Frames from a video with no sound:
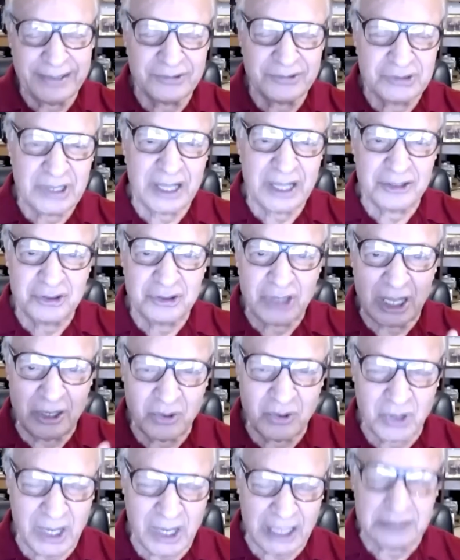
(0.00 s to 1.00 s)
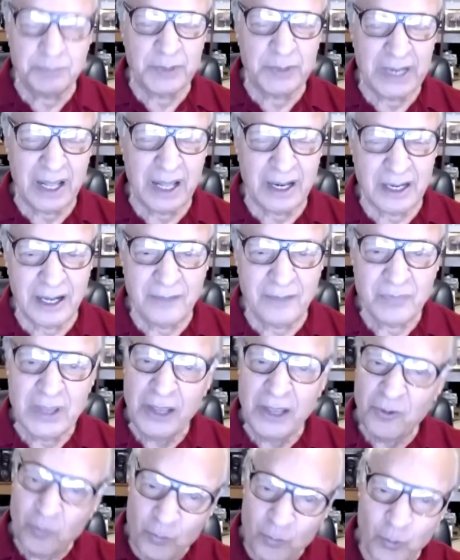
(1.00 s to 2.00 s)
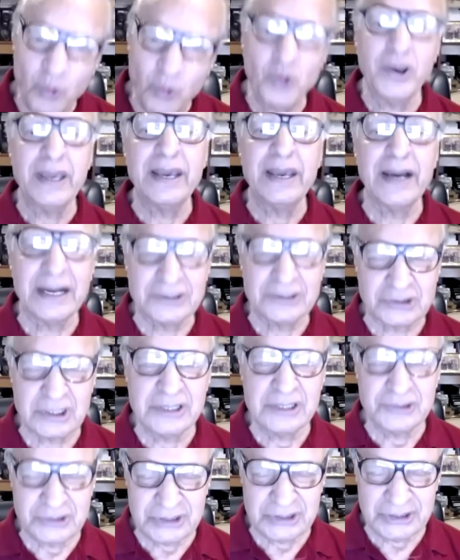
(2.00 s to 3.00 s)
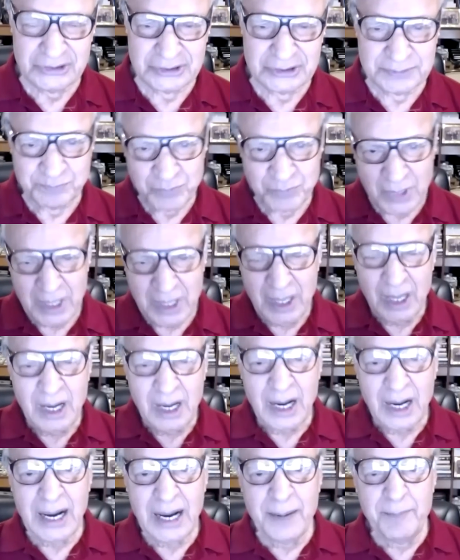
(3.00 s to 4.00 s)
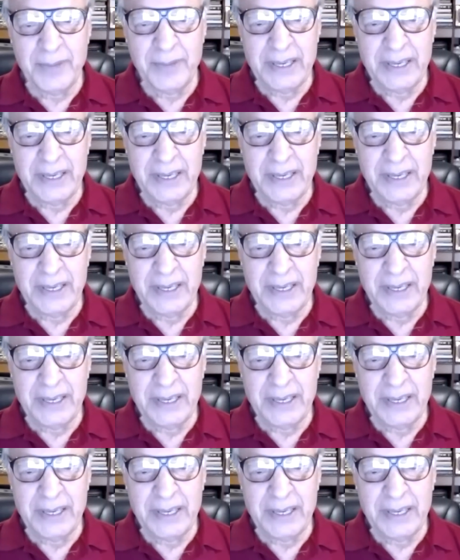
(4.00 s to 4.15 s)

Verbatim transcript: के साथ ताल्लुक बनाना वो है असल चीज अब मैं